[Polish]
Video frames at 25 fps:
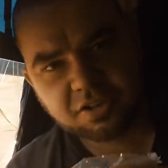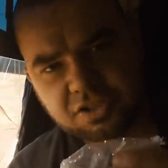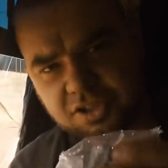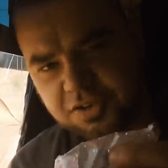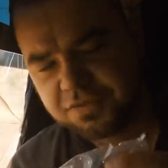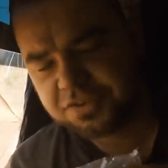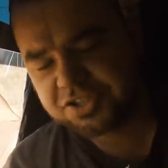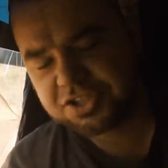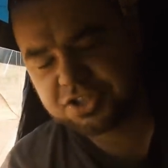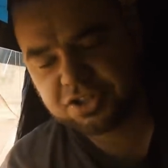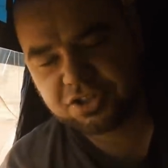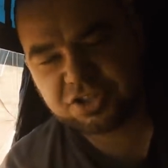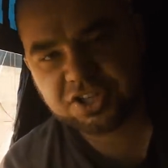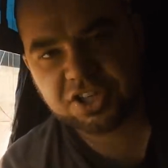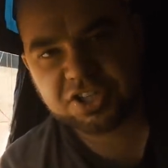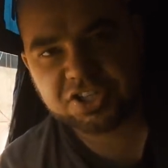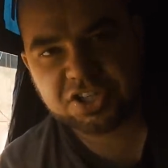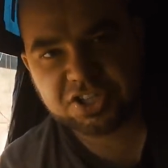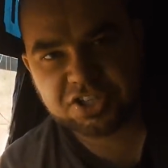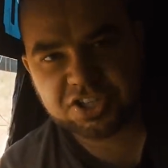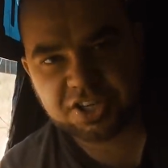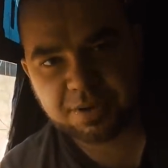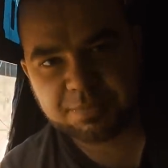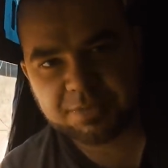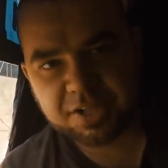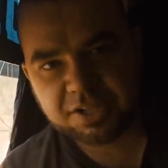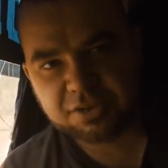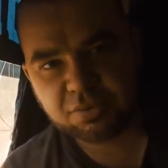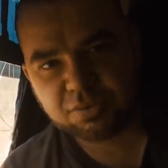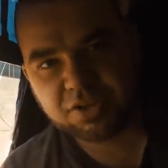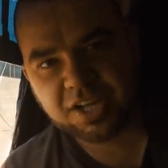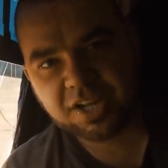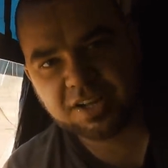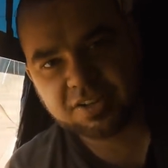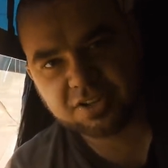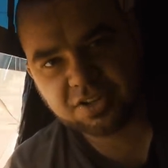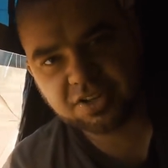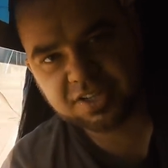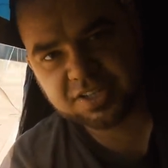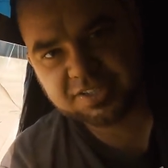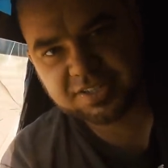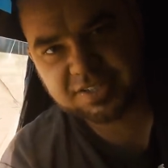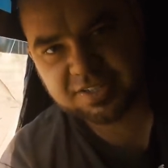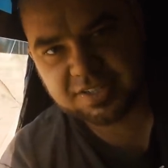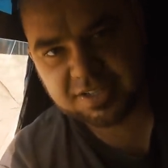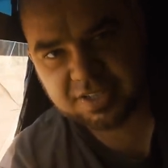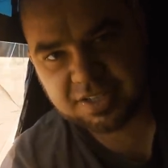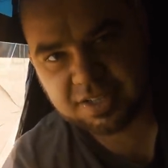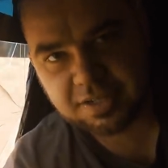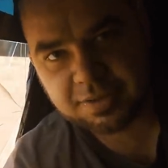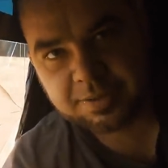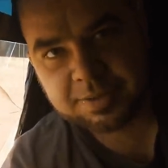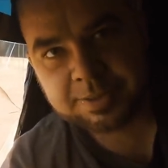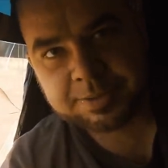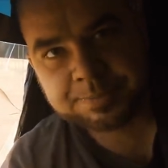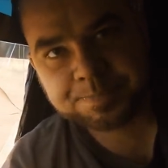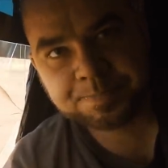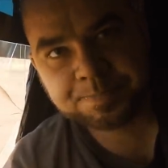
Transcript: Oczywiście orzeszki ziemne tutaj to jest y,